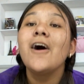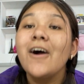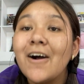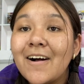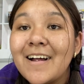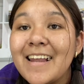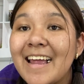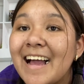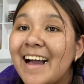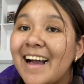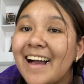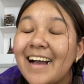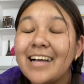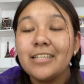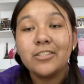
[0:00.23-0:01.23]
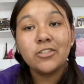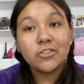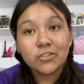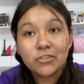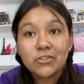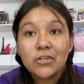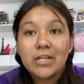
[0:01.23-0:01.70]
Hola,
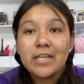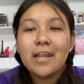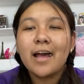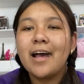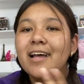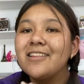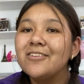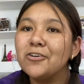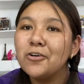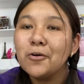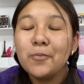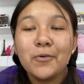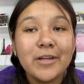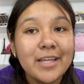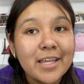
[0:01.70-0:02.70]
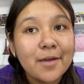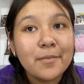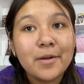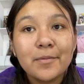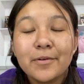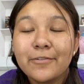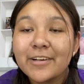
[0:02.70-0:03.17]
yo soy Nat o pueden
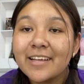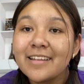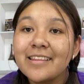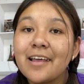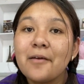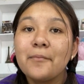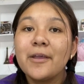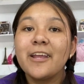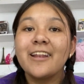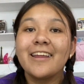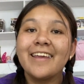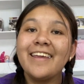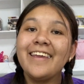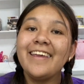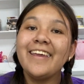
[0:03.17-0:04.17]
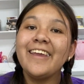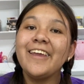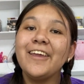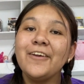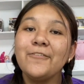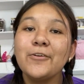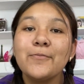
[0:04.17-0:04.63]
llamarme Frida también
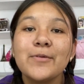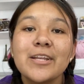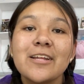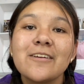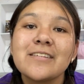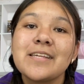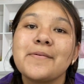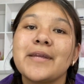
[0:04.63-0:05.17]
y bienvenidos a mi